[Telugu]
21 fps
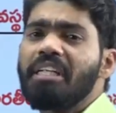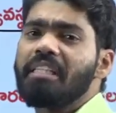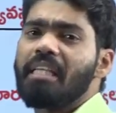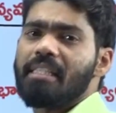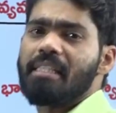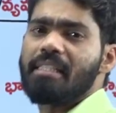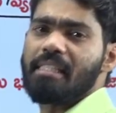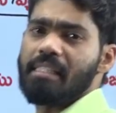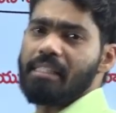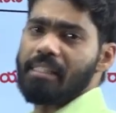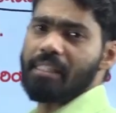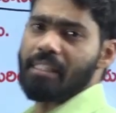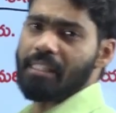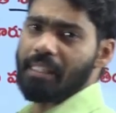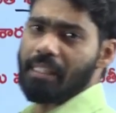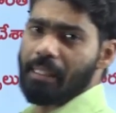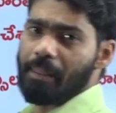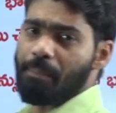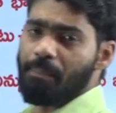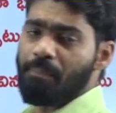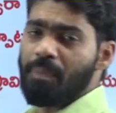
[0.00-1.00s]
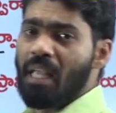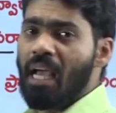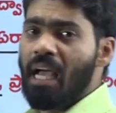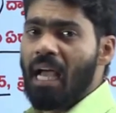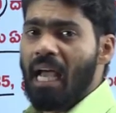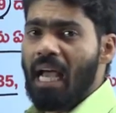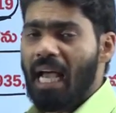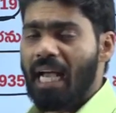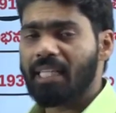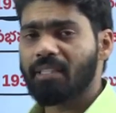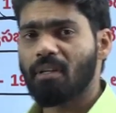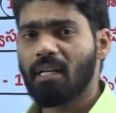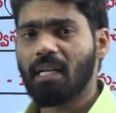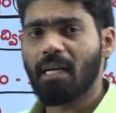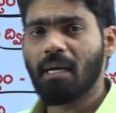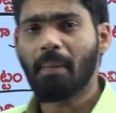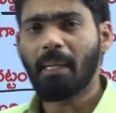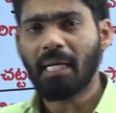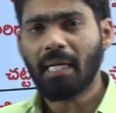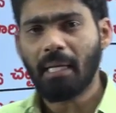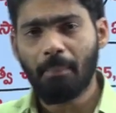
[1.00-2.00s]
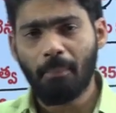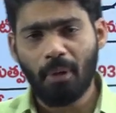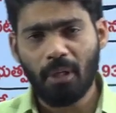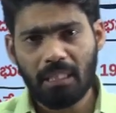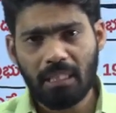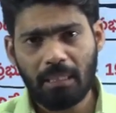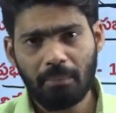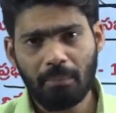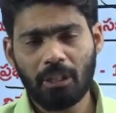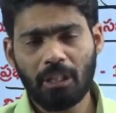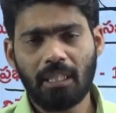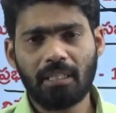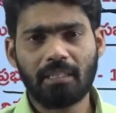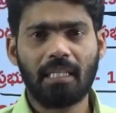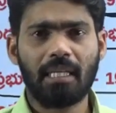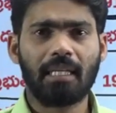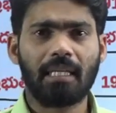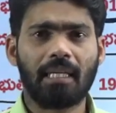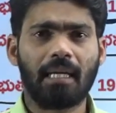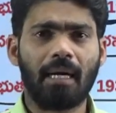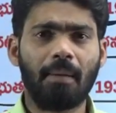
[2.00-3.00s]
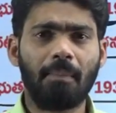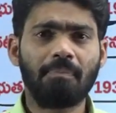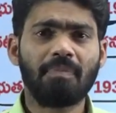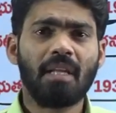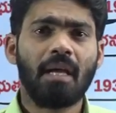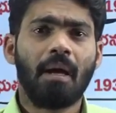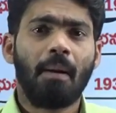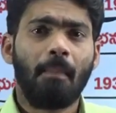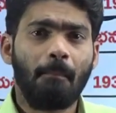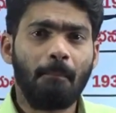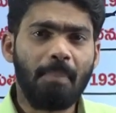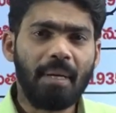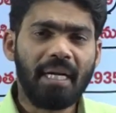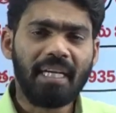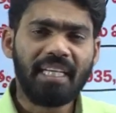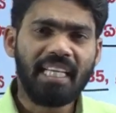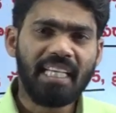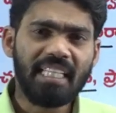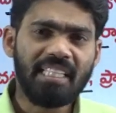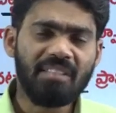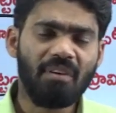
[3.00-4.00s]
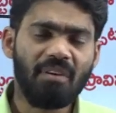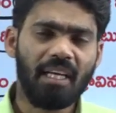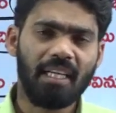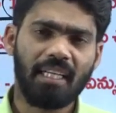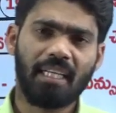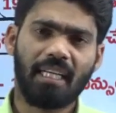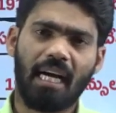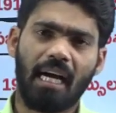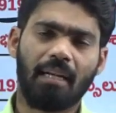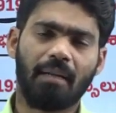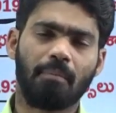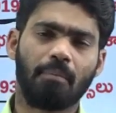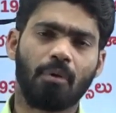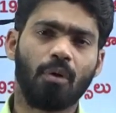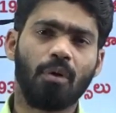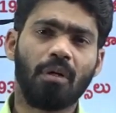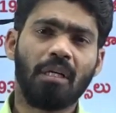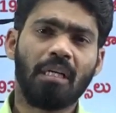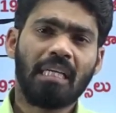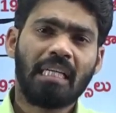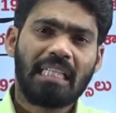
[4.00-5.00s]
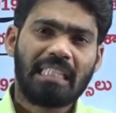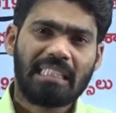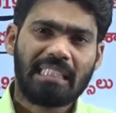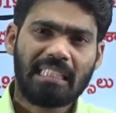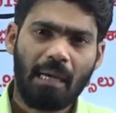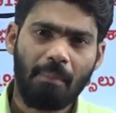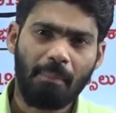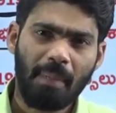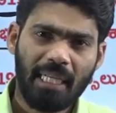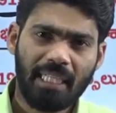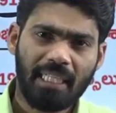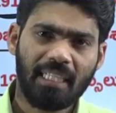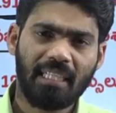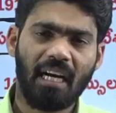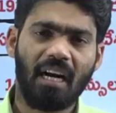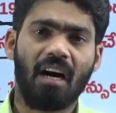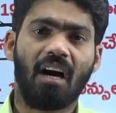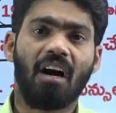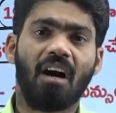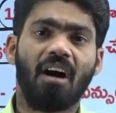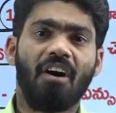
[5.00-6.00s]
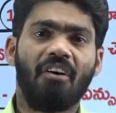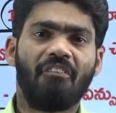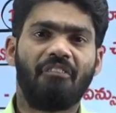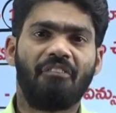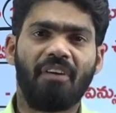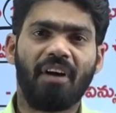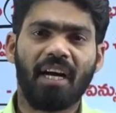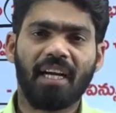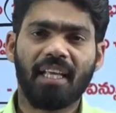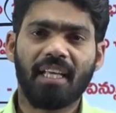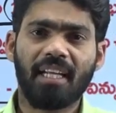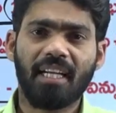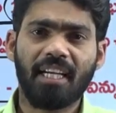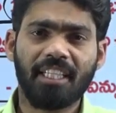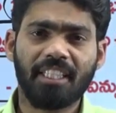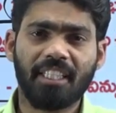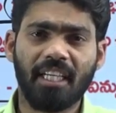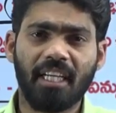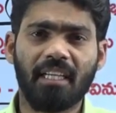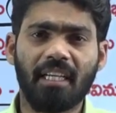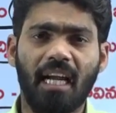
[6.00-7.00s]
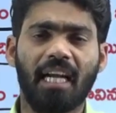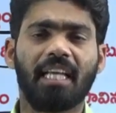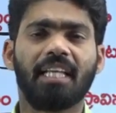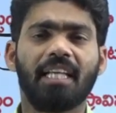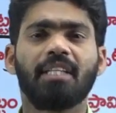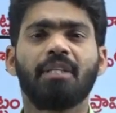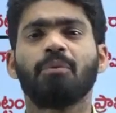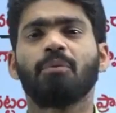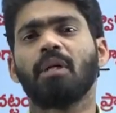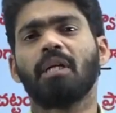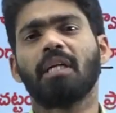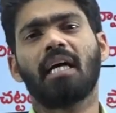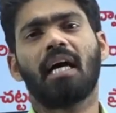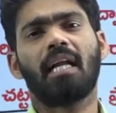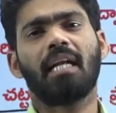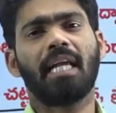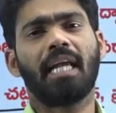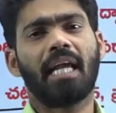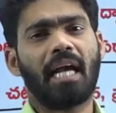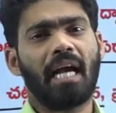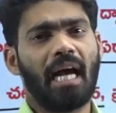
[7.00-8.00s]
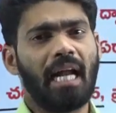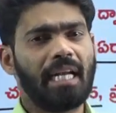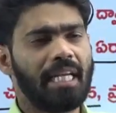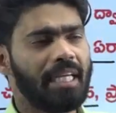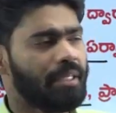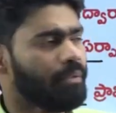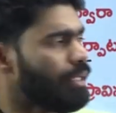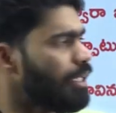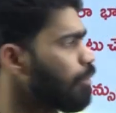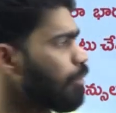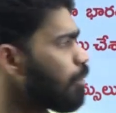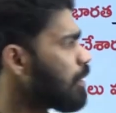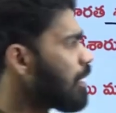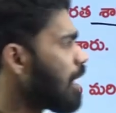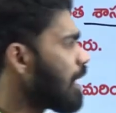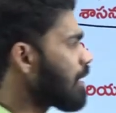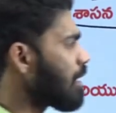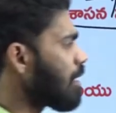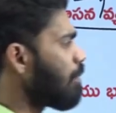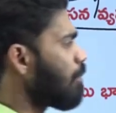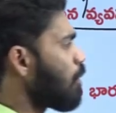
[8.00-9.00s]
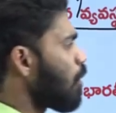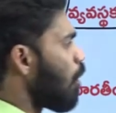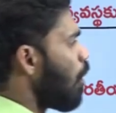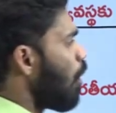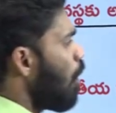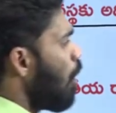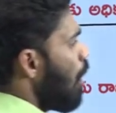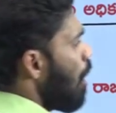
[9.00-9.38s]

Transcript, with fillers: నిర్దేశించింది యాక్చువల్గా మనకి మొట్టమొదటిసారిగా బ్రిటిష్ వారి కాలంలో సమైక్య ఫెడరేషన్ అనేది ఉండాలి అనేటువంటి ఉద్దేశంతో